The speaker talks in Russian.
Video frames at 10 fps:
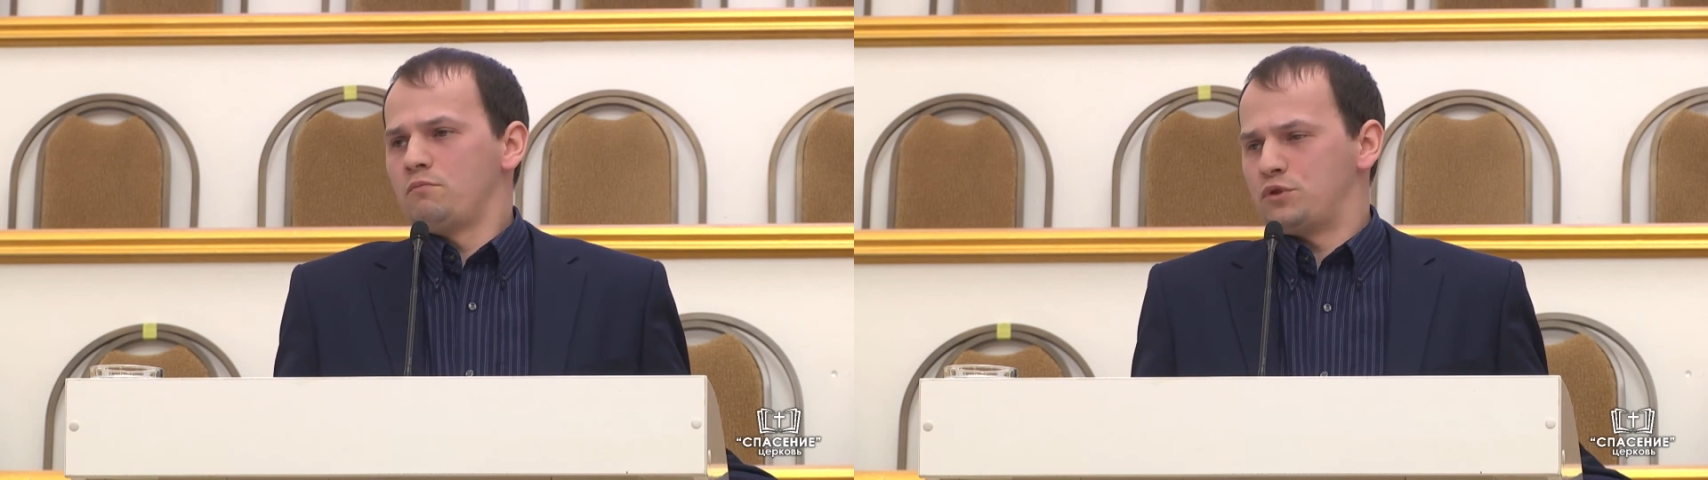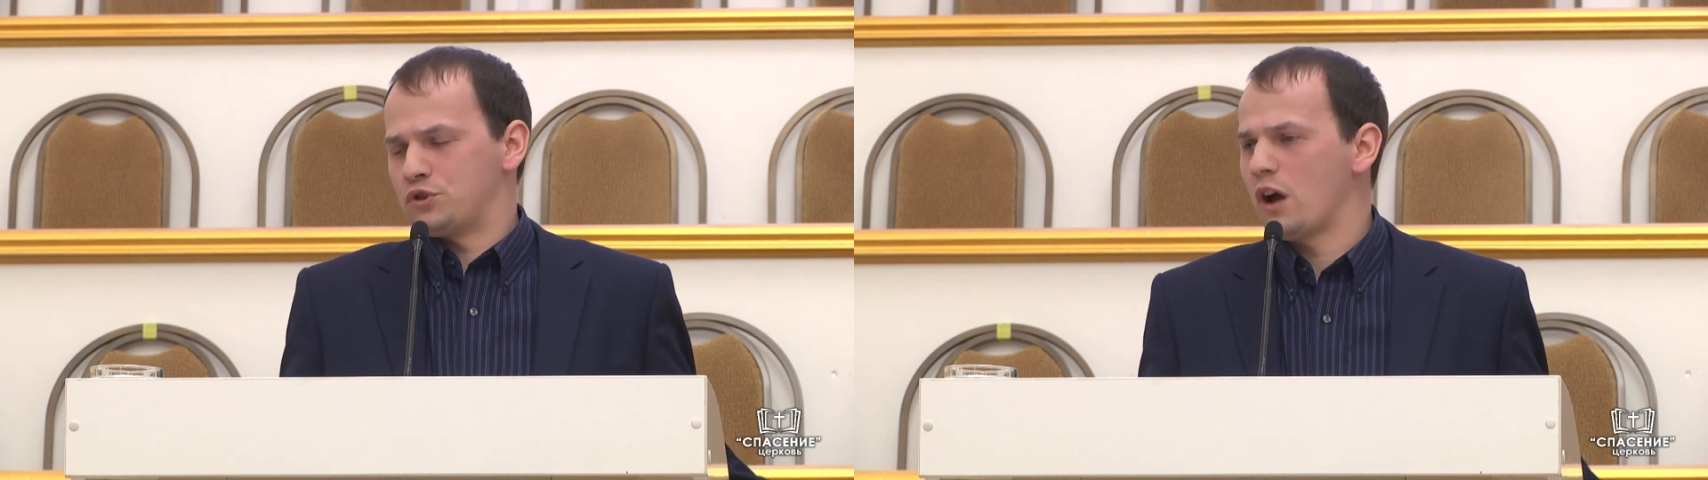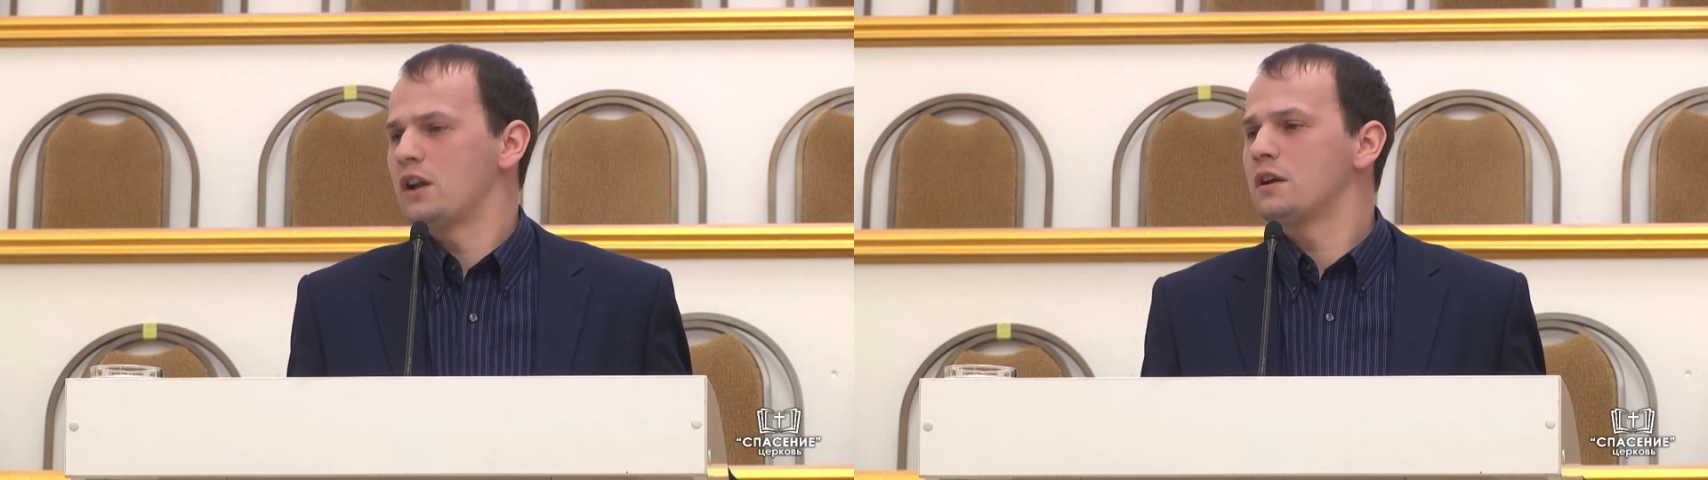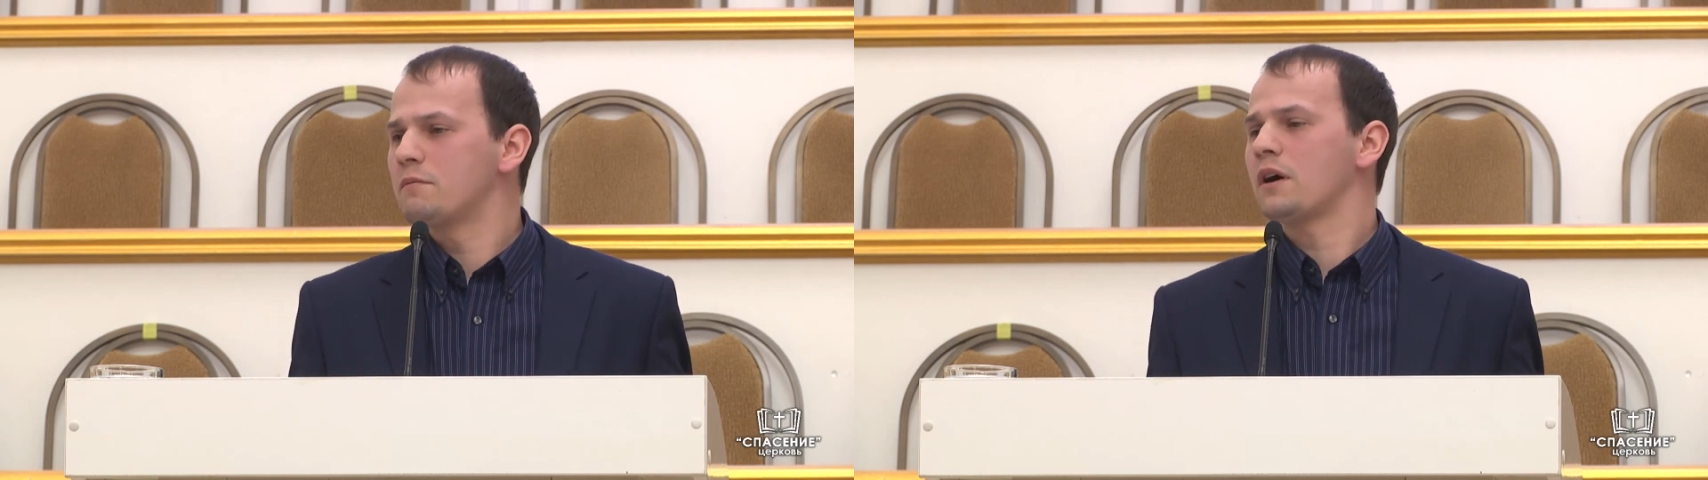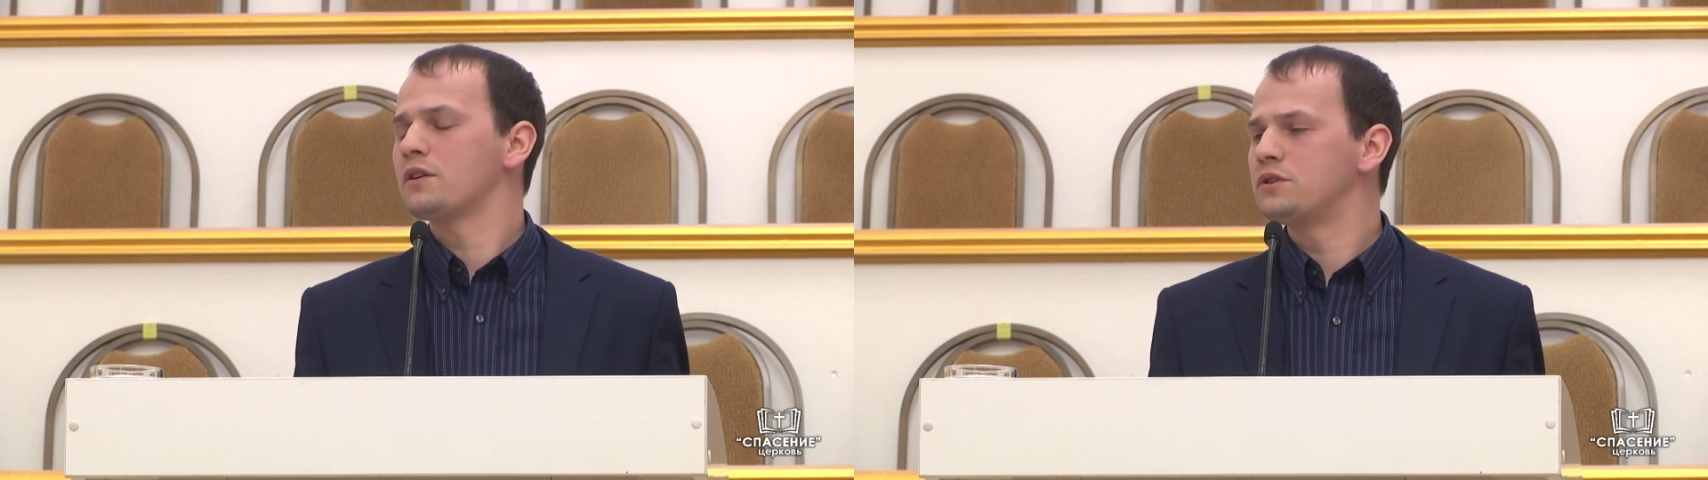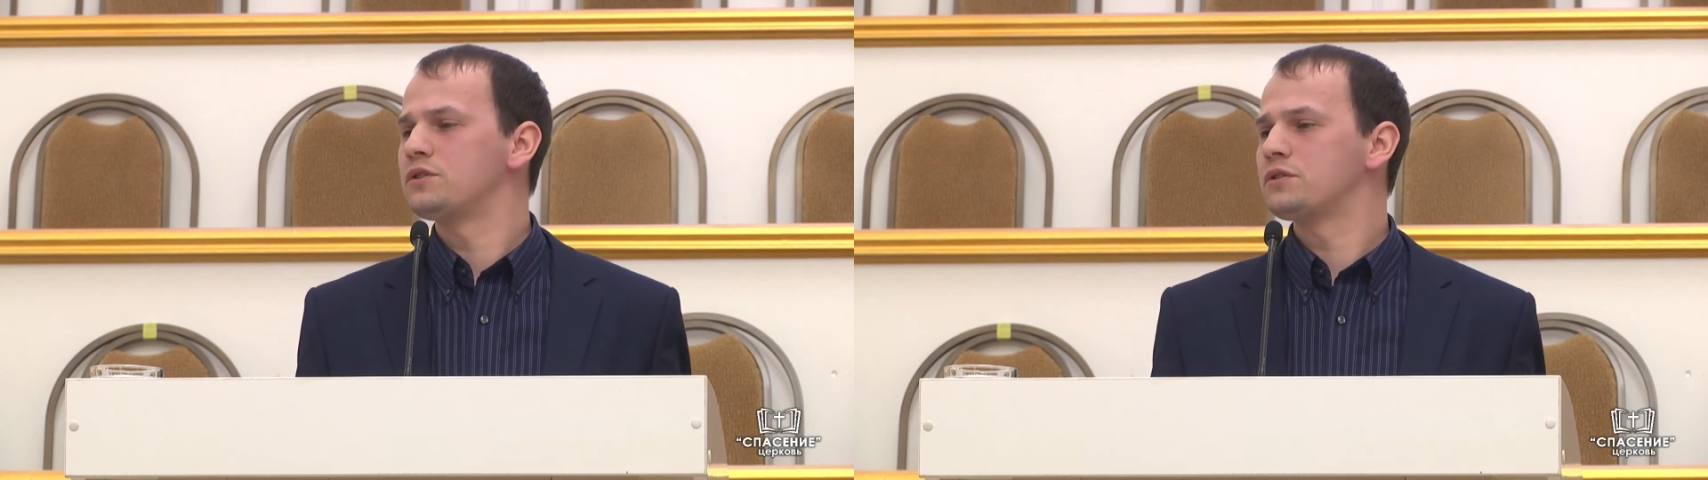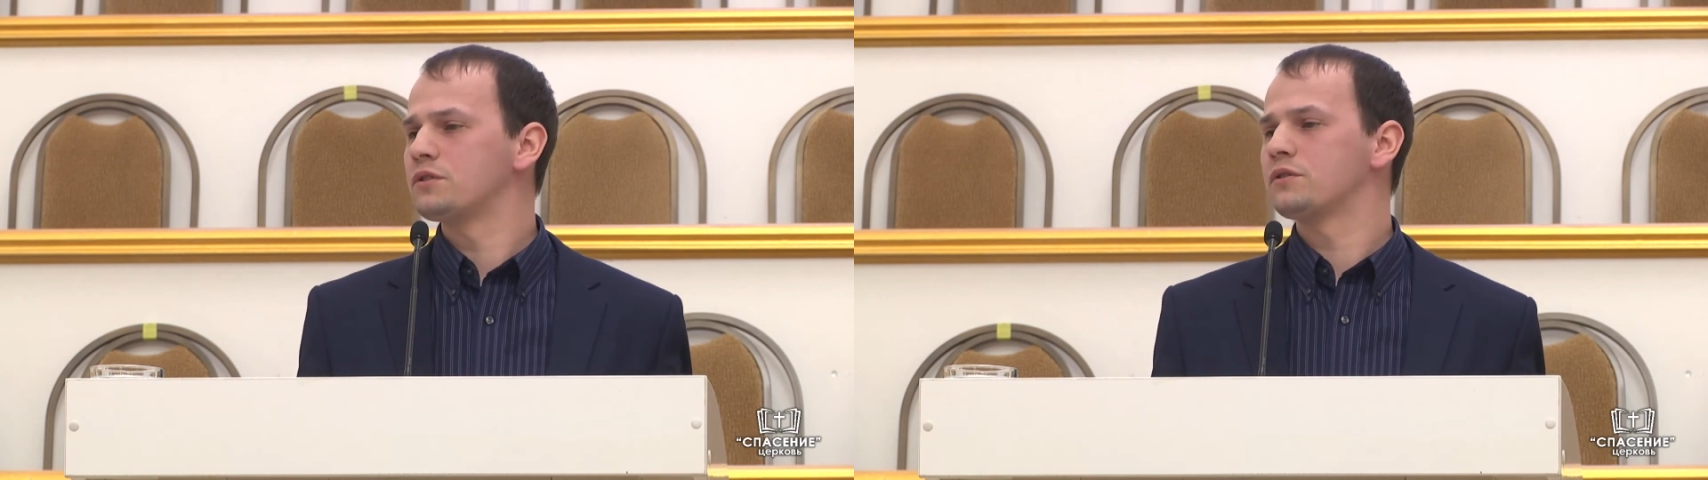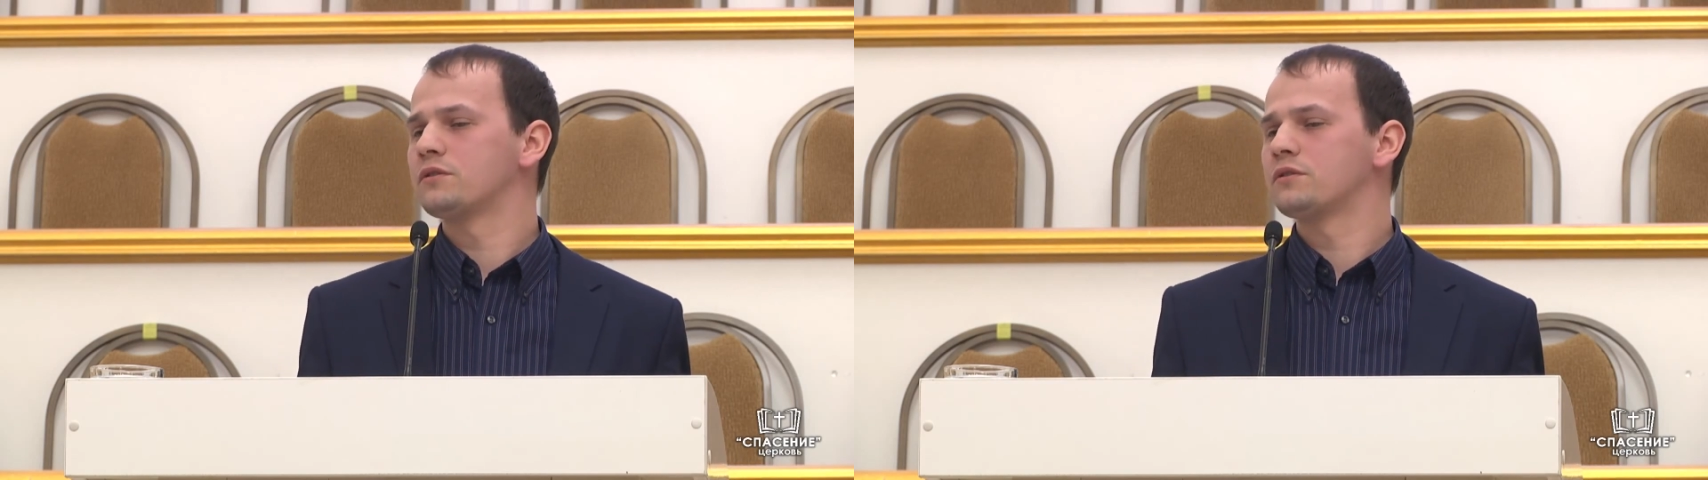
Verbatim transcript: печальным ходить?